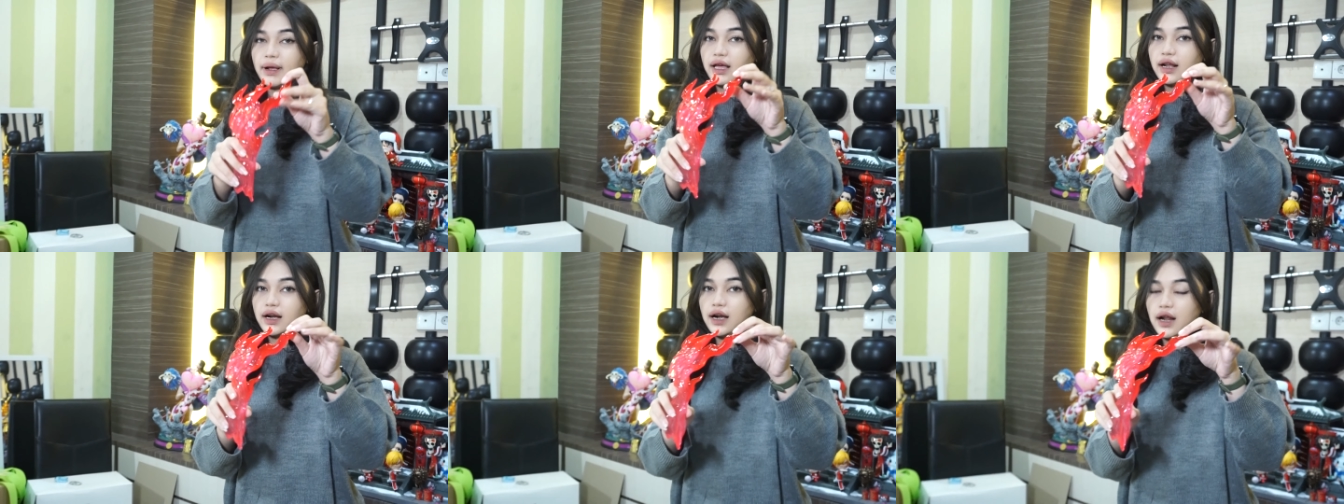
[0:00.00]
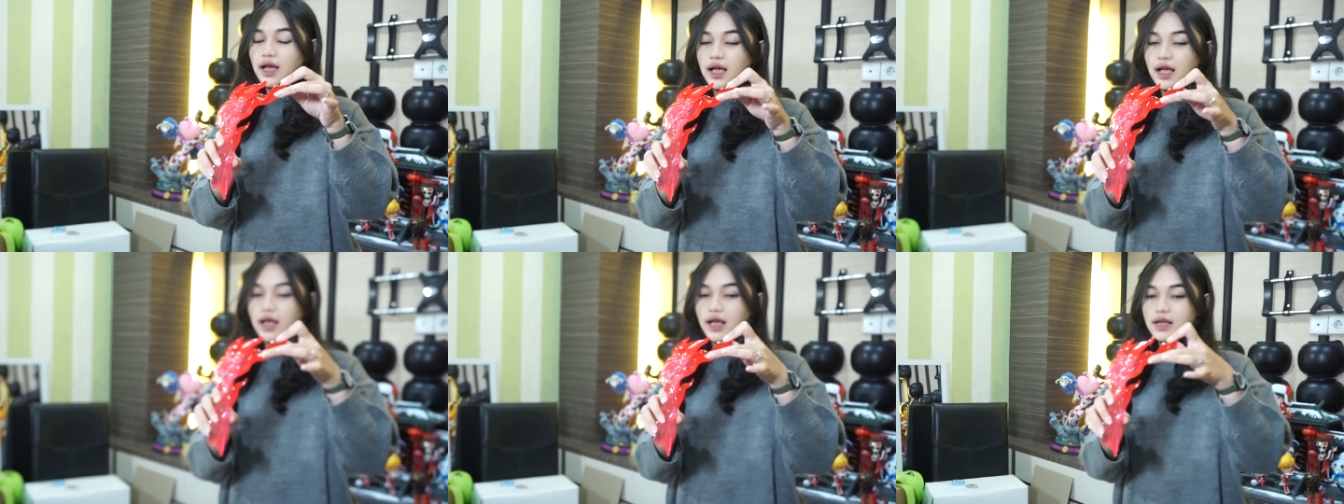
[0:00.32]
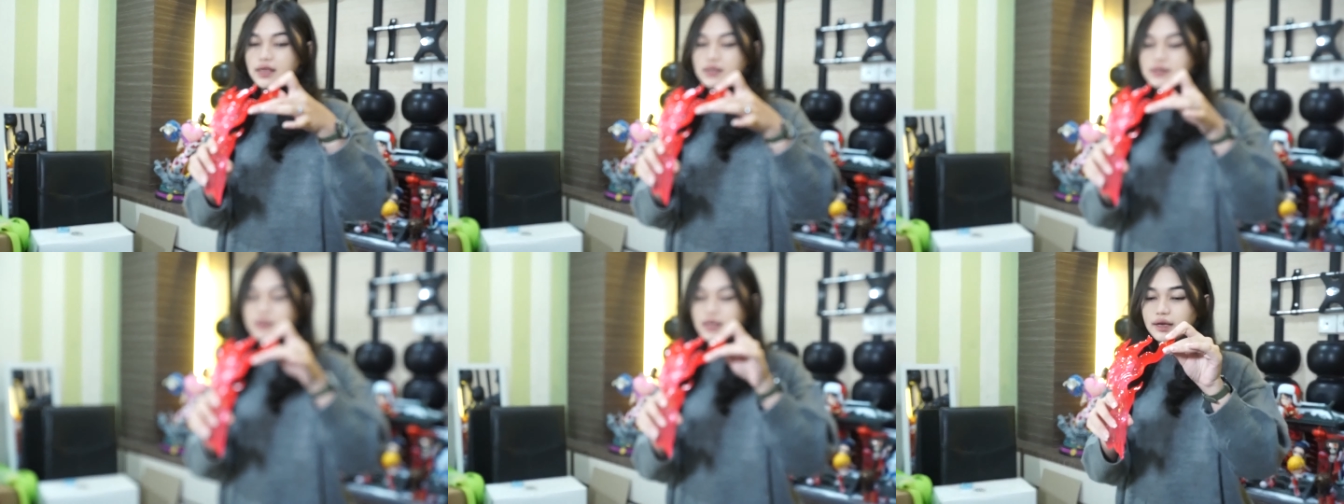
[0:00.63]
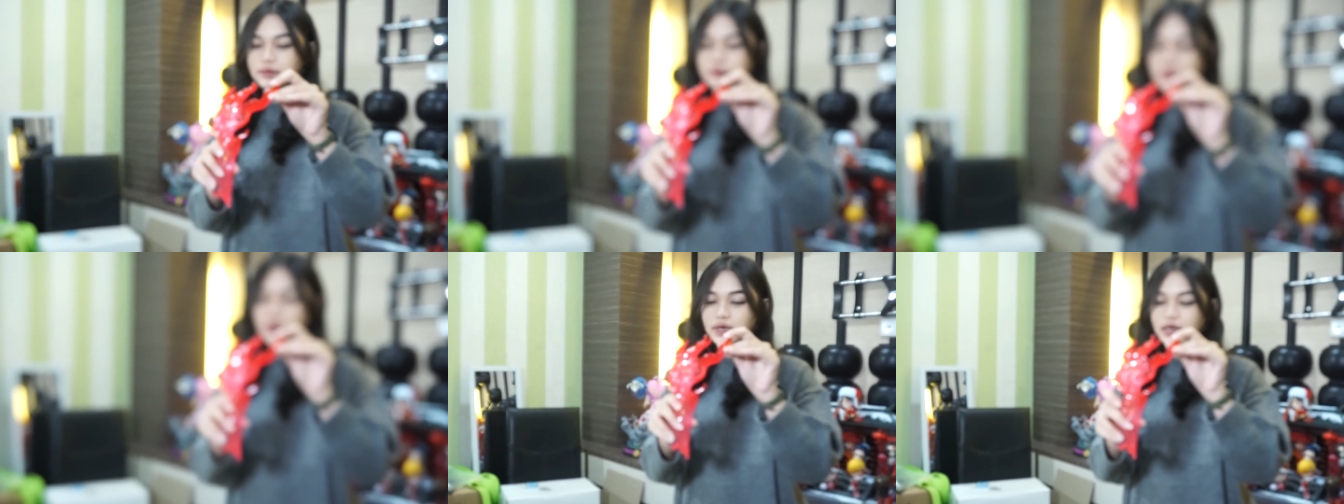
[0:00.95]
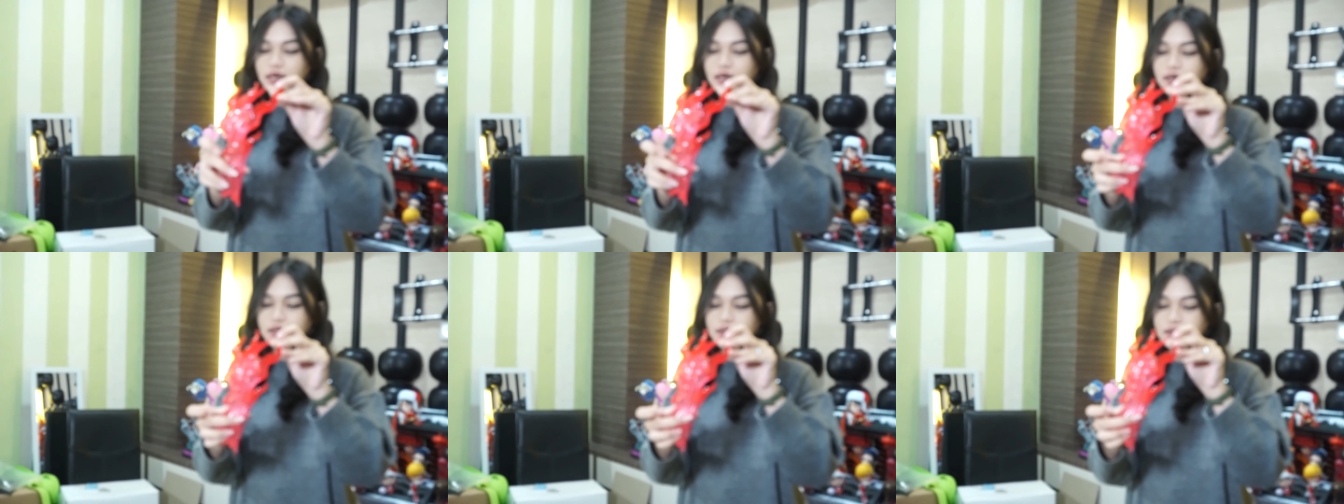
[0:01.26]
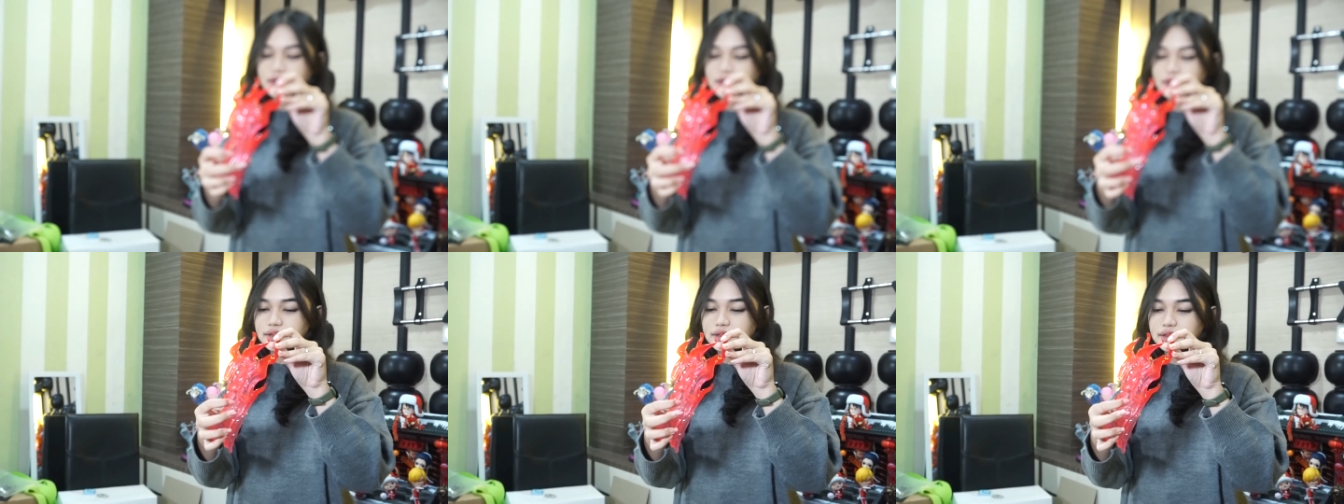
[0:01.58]
merah sama
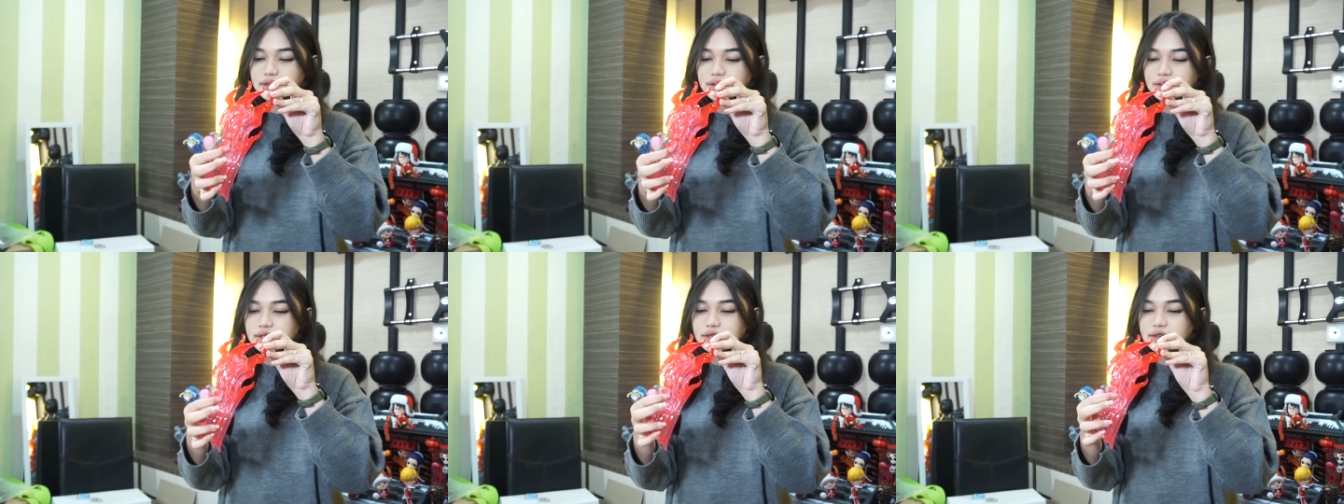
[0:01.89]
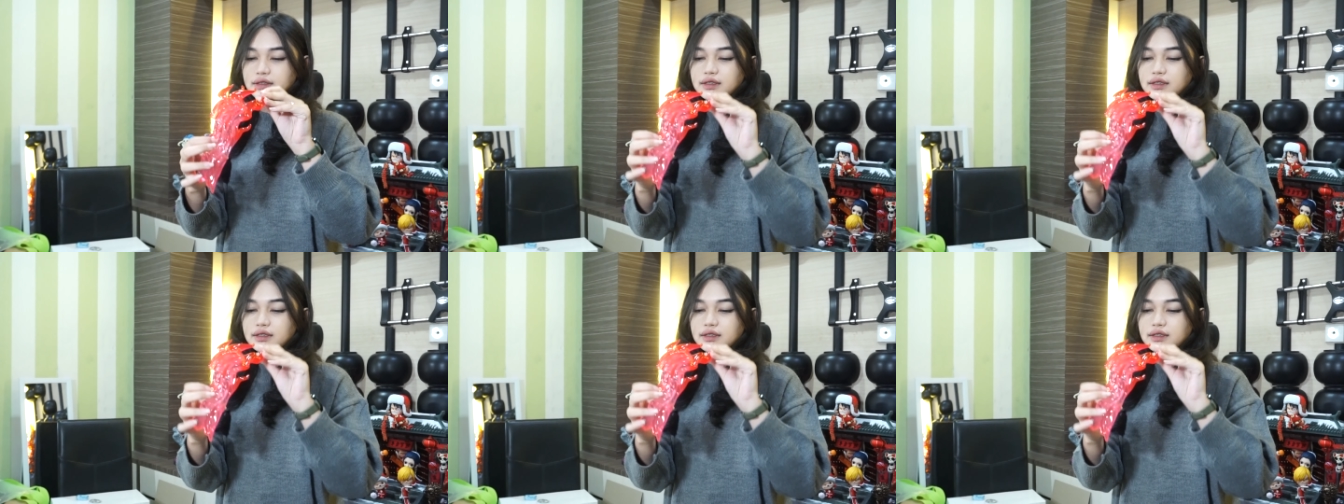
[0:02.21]
uh,